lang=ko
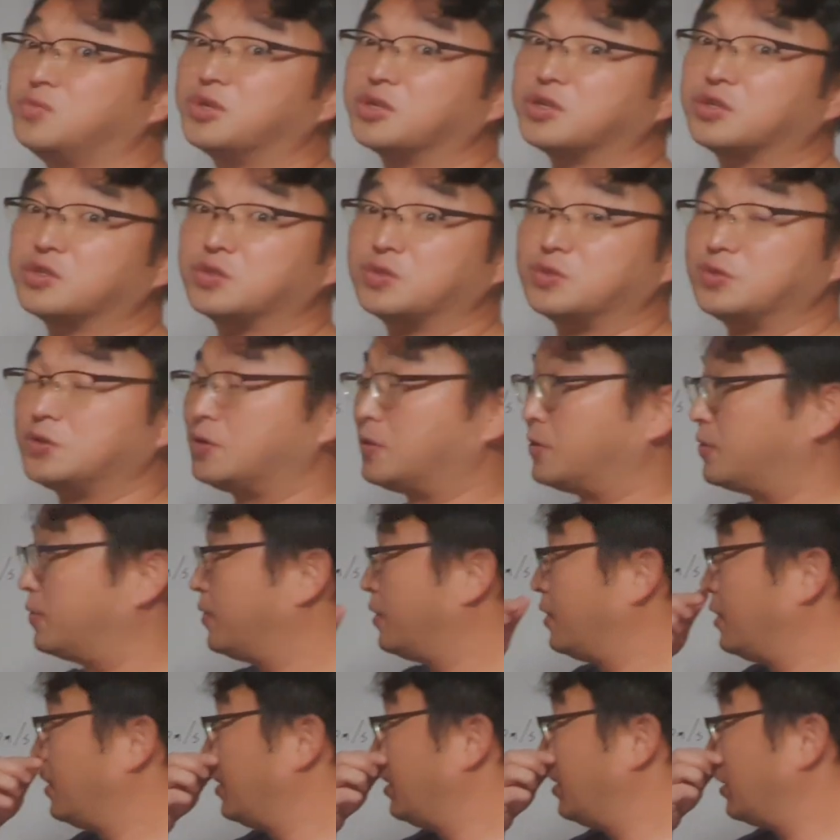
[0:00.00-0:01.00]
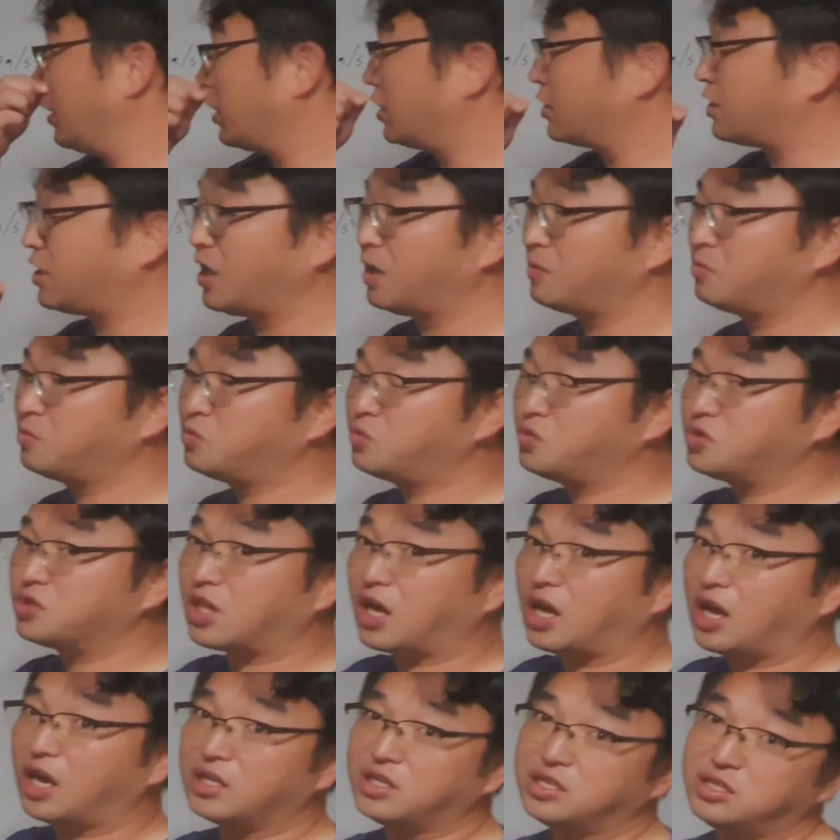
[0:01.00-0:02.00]
넘었거든요. 그 대부분
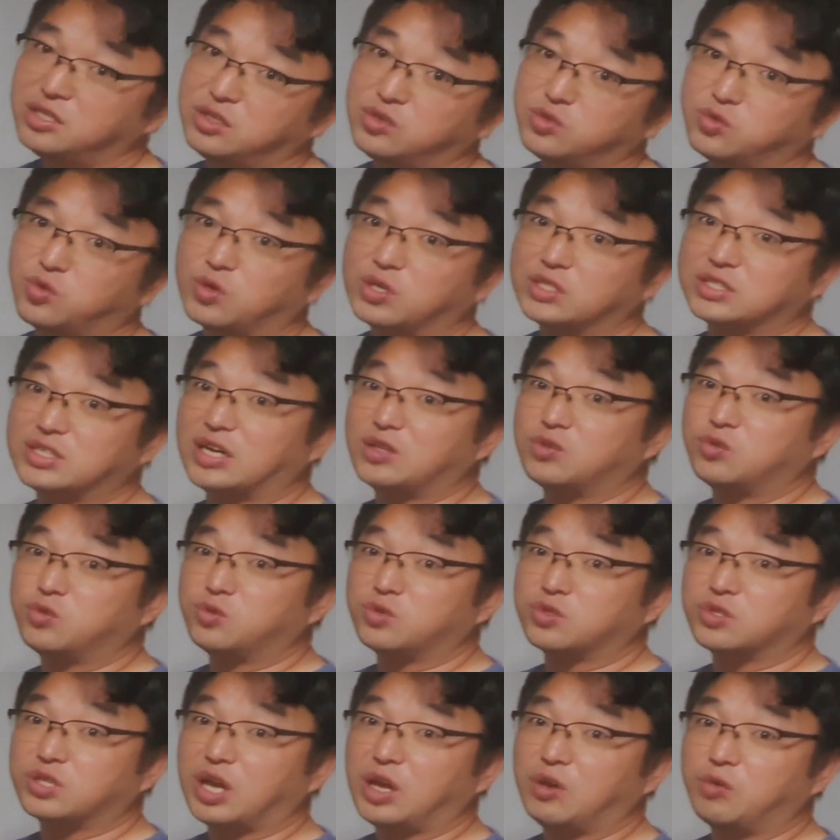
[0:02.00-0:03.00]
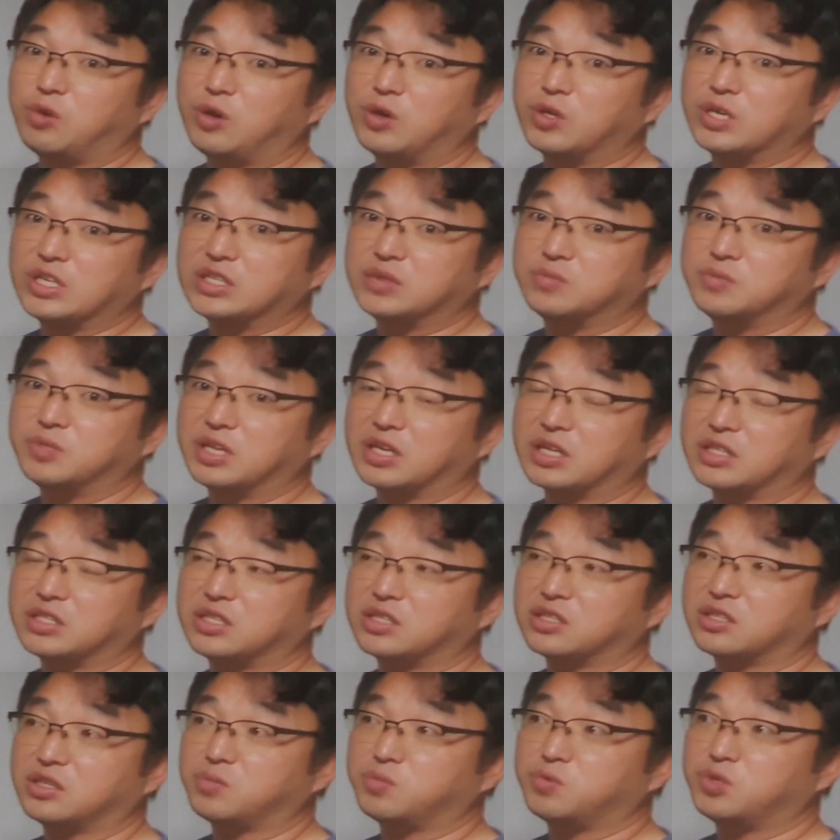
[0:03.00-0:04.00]
다 1년 동안 자동으로 사용하고 계십니다.
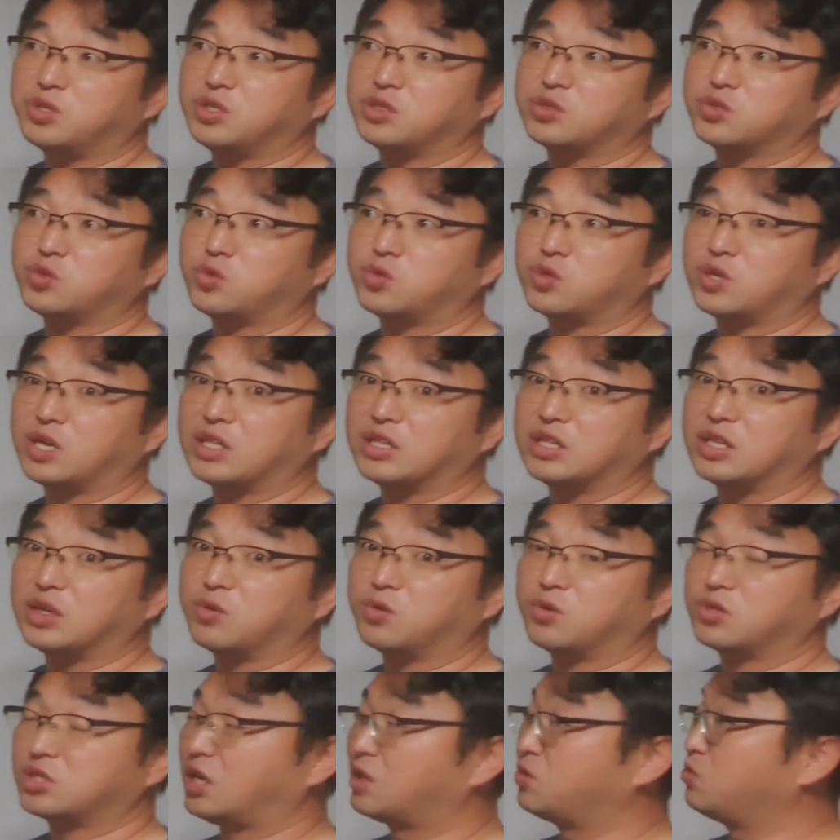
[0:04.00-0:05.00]
그냥 특별히 손을 안 대고